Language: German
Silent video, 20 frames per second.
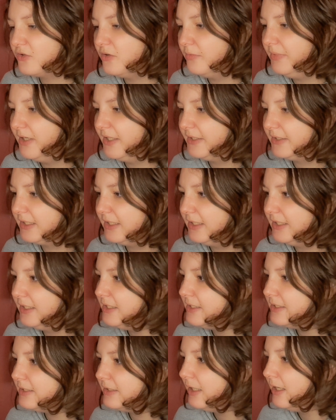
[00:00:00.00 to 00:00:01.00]
komplett
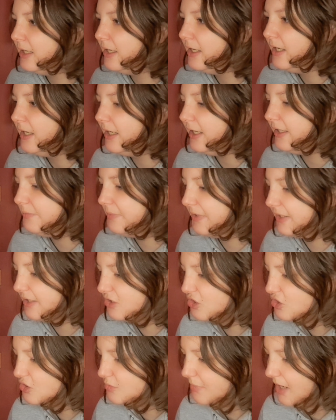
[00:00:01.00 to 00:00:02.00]
gelesen. Ich bin
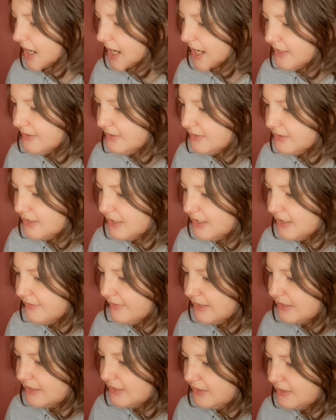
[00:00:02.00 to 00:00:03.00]
gespannt, äh,
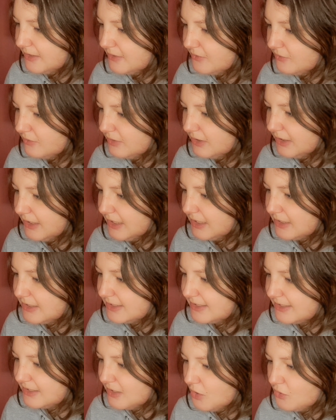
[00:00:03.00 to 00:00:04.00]
was sie natürlich
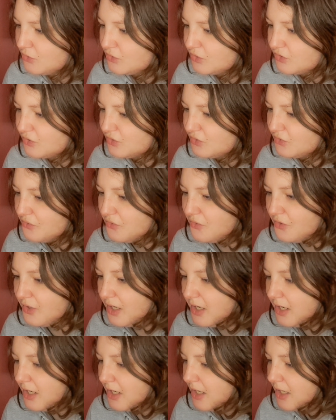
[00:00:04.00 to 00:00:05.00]
jetzt noch
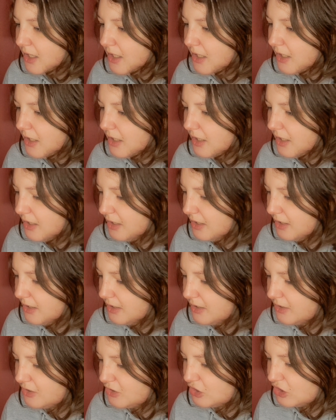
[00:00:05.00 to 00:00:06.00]
so
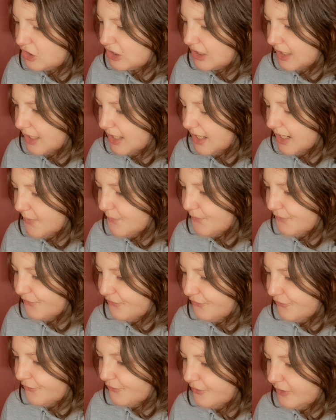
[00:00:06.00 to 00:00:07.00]
äh,
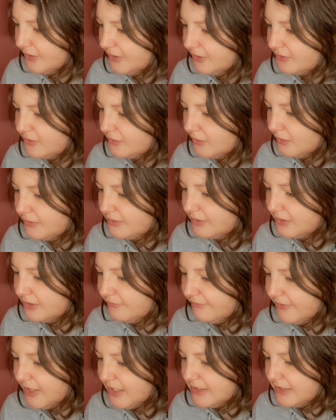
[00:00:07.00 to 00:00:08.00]
schreiben wird und
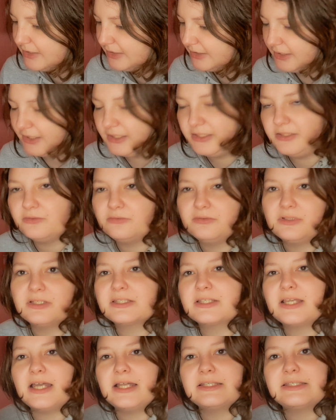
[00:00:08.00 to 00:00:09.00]
in welche Richtung
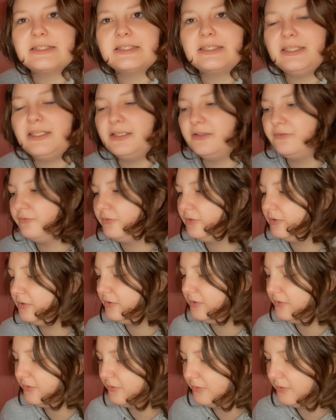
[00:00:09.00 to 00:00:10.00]
das Ganze gehen
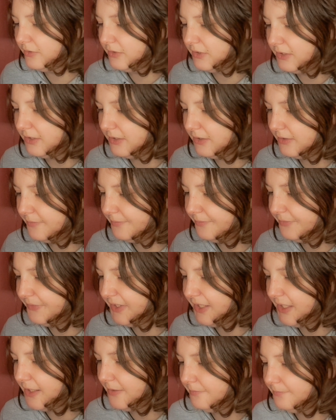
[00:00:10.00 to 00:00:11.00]
wird. Und
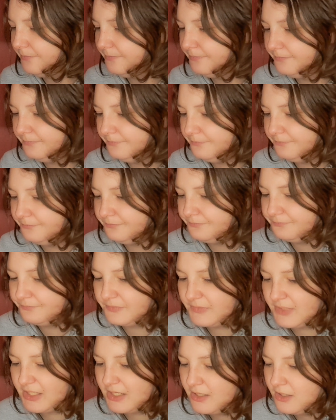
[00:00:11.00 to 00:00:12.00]
ähm, ja.
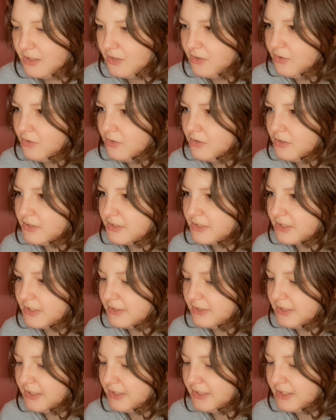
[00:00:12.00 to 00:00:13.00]
Und
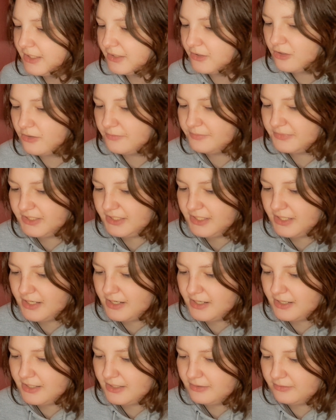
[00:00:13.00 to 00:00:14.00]
Nena kommt
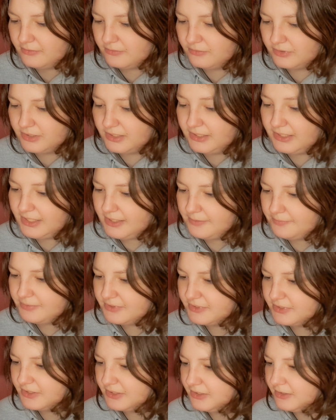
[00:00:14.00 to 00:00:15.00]
ja oder
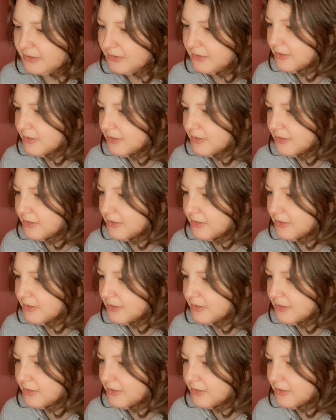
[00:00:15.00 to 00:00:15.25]
lebt in